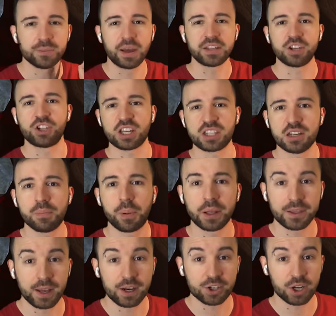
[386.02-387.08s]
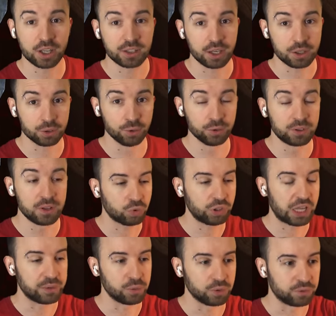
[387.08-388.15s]
Смотрите, сейчас они подальше отойдут,
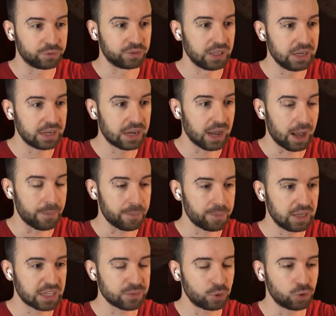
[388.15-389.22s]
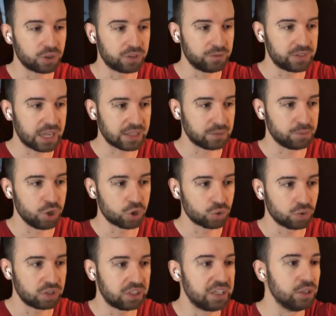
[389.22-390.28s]
куда-нибудь вдалека. Я смогу взять
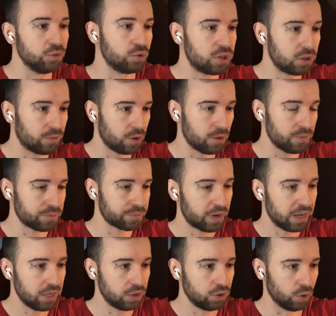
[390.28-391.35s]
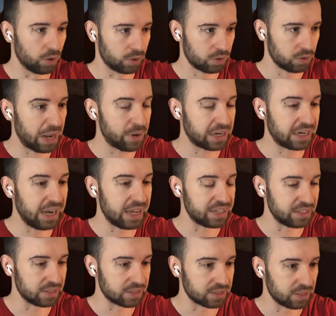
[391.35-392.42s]
Мишку, кинуть его в коридор. Прямо к
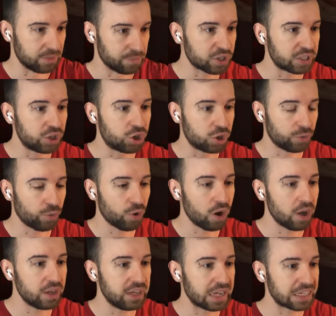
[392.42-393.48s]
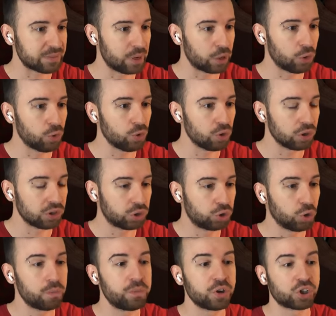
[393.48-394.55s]
лестнице. После чего я смогу
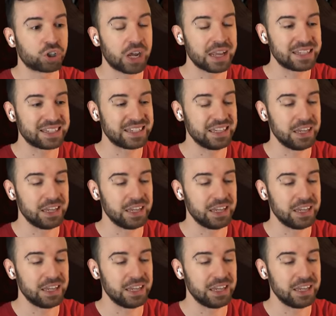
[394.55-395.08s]
добежать с